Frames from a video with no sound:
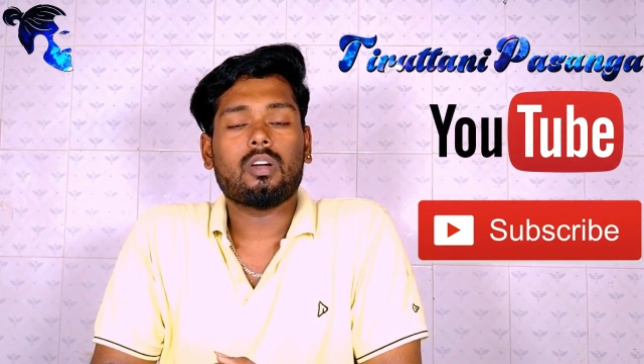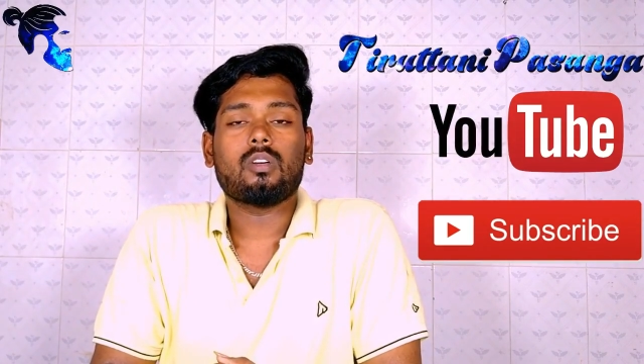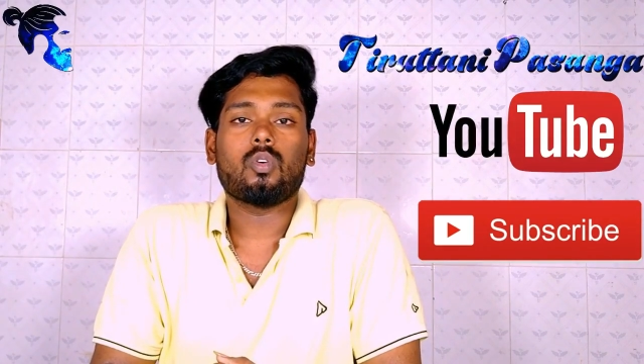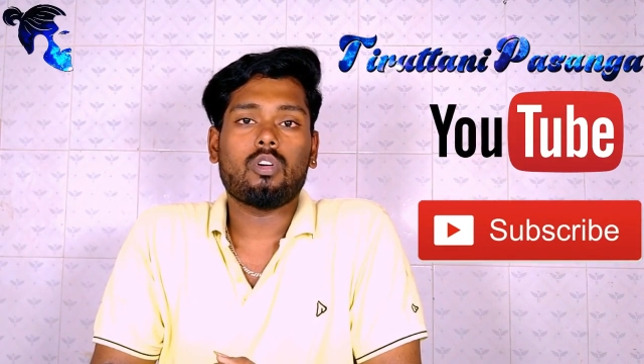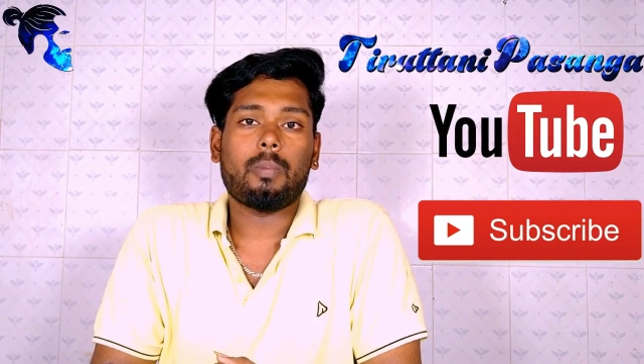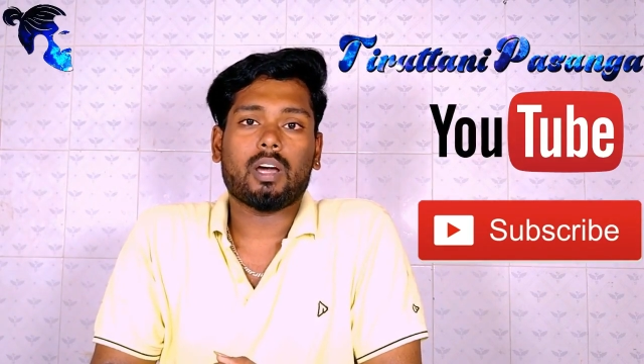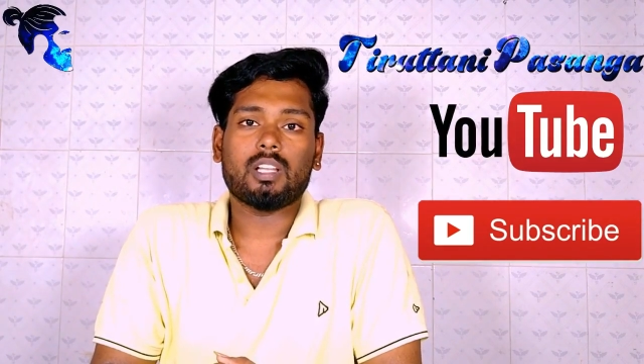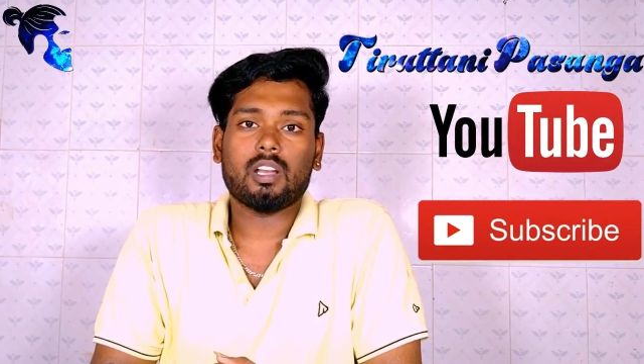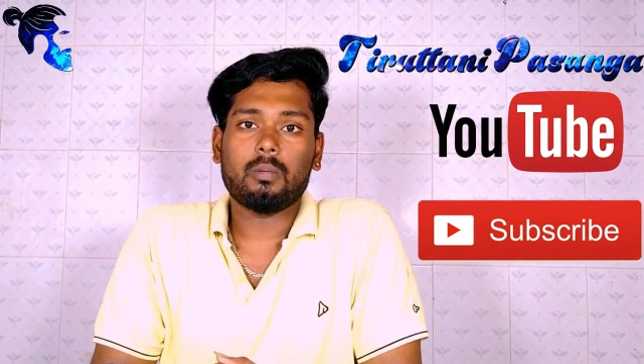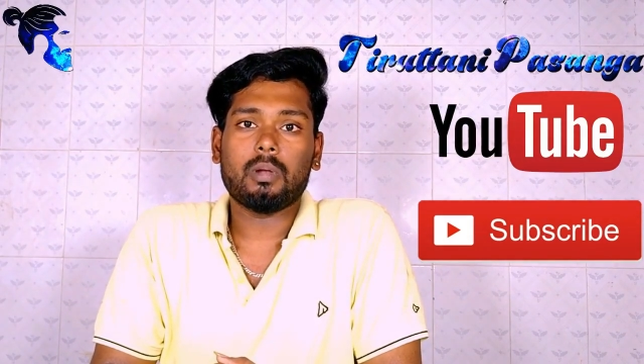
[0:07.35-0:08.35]
கூடவே பக்கத்துல
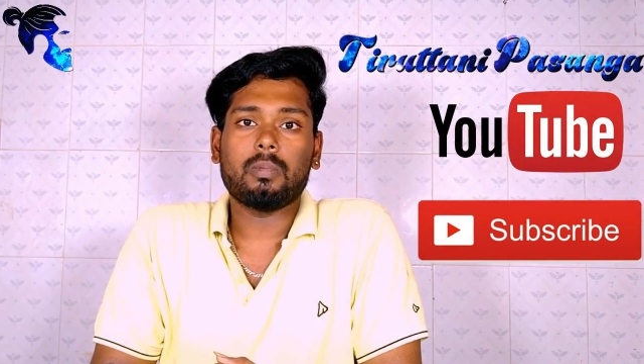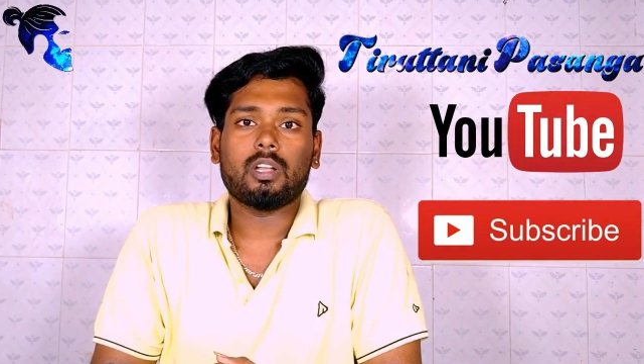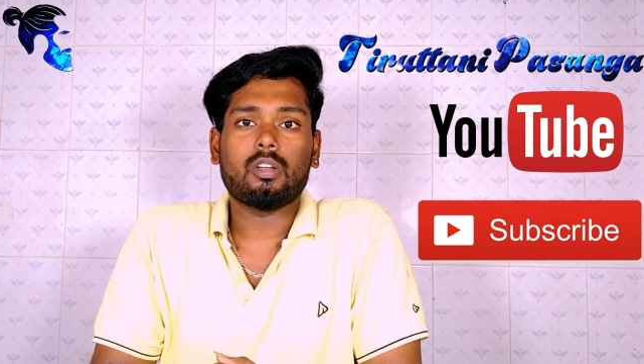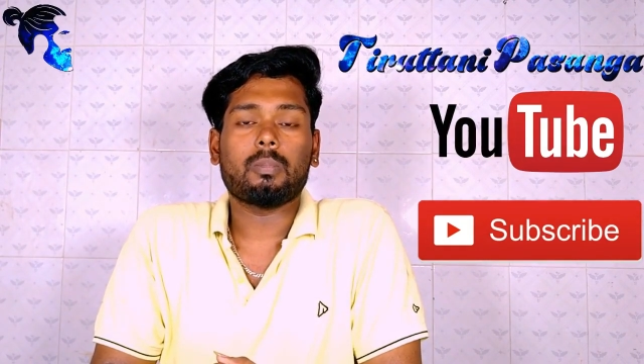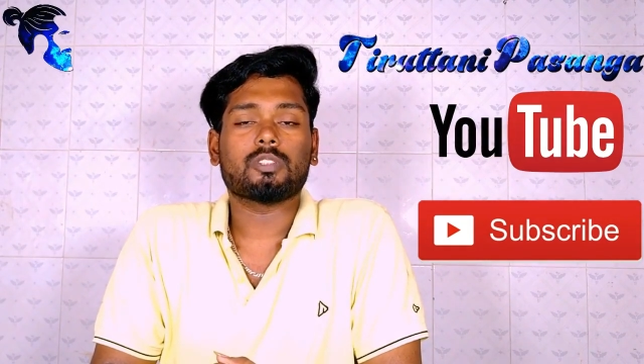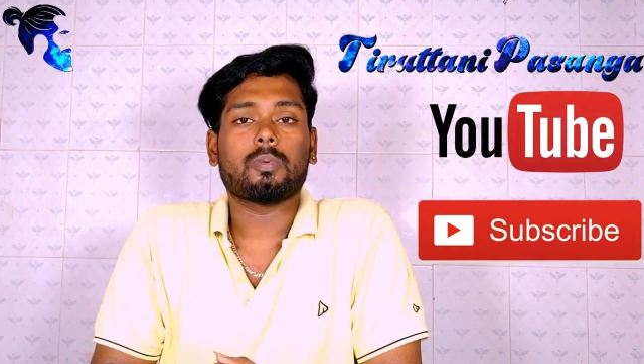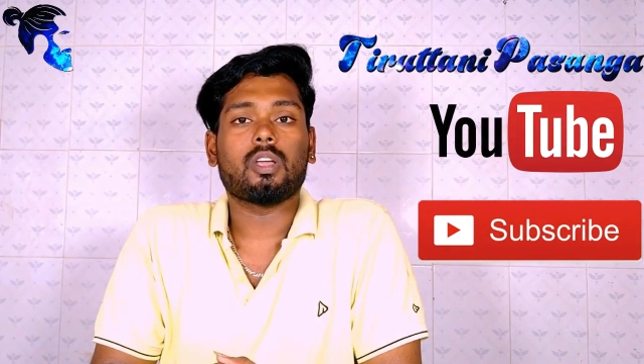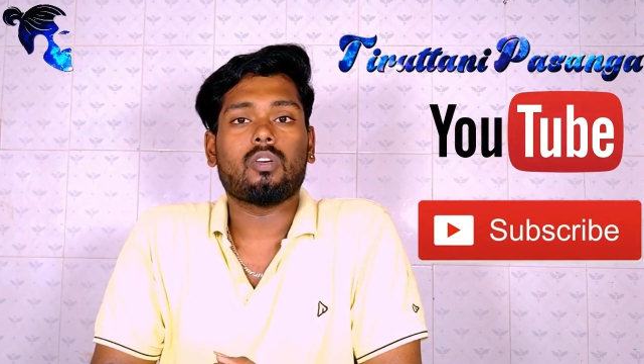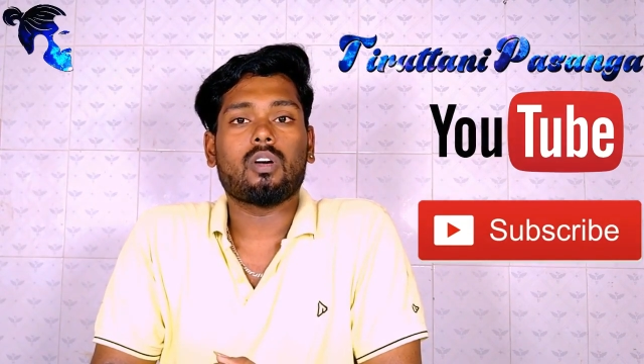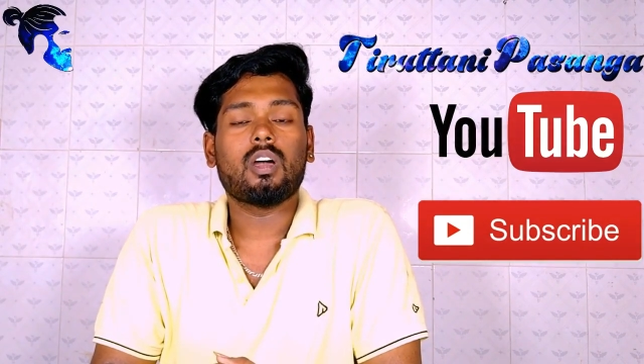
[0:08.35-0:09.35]
இருக்க பெல் பட்டனையும் பிரஸ்
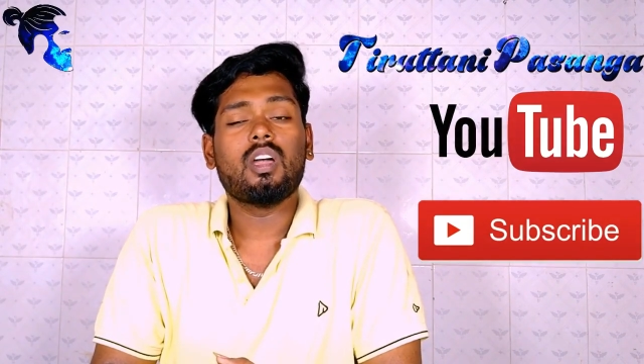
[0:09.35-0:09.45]
பண்ணிக்கோங்க